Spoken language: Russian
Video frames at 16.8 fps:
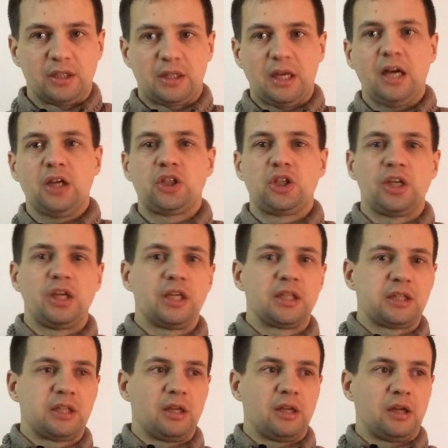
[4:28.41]
Также,
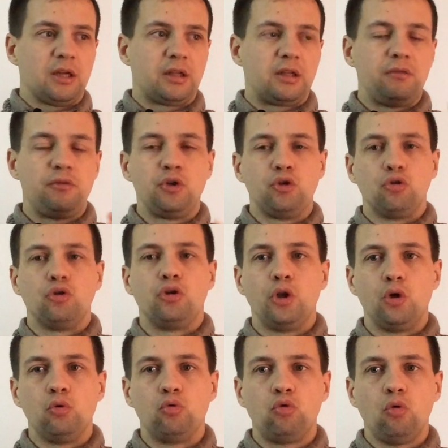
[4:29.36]
если это видео для
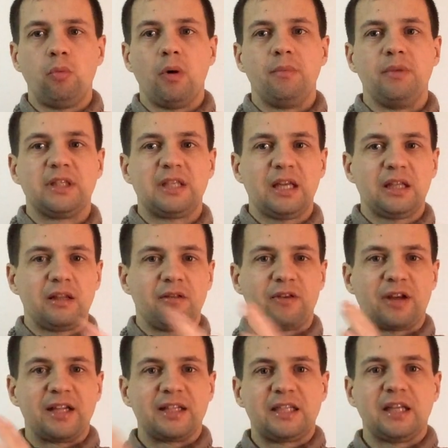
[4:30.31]
YouTube, обязательно в
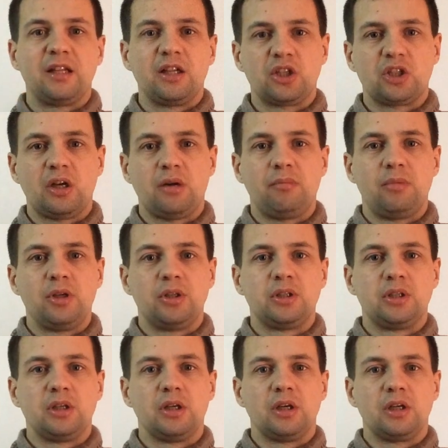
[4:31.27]
конце должна быть
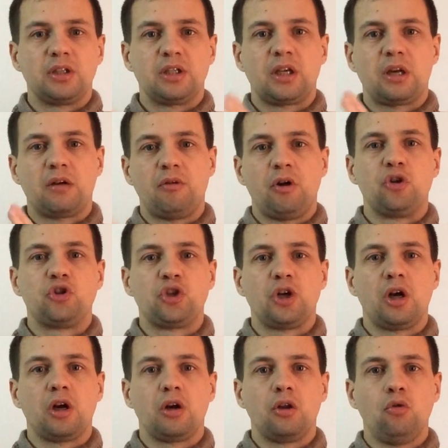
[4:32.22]
э, закрывающее
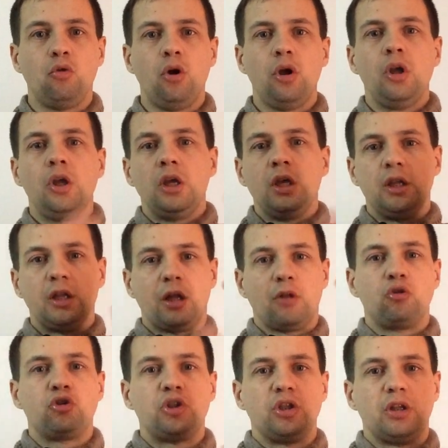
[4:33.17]
окно и
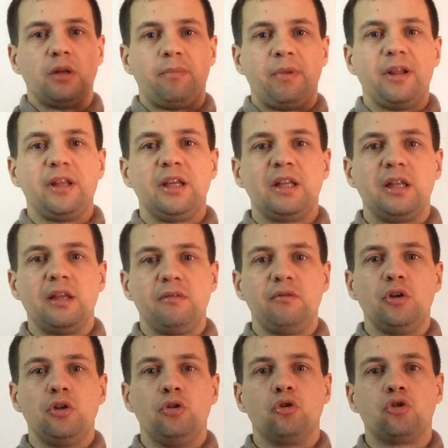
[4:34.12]
наложено дополнительное
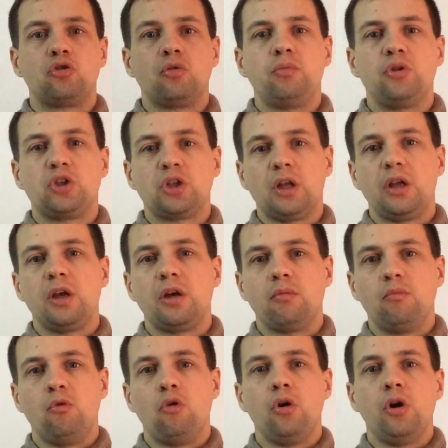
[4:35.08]
видео, чтобы человек
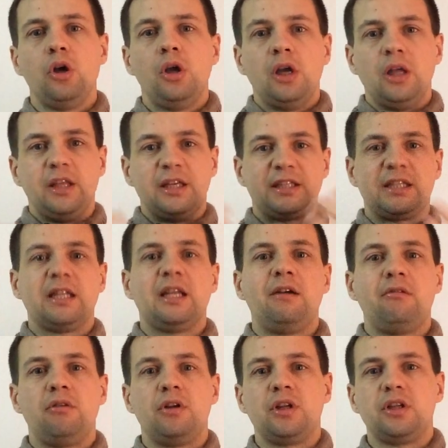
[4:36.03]
мог не
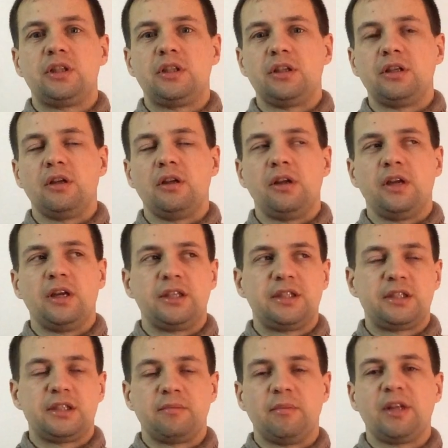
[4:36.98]
останавливать и э,
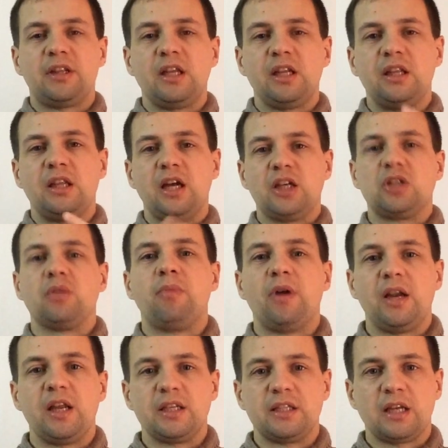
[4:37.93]
смотреть дальше
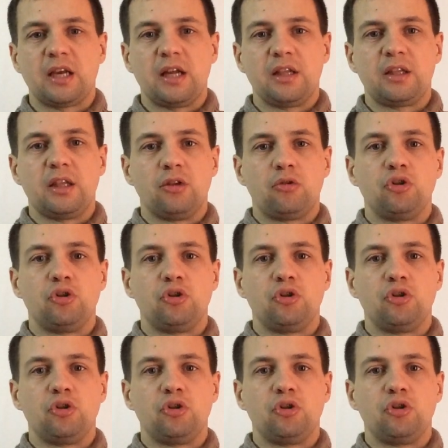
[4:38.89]
полезный контент.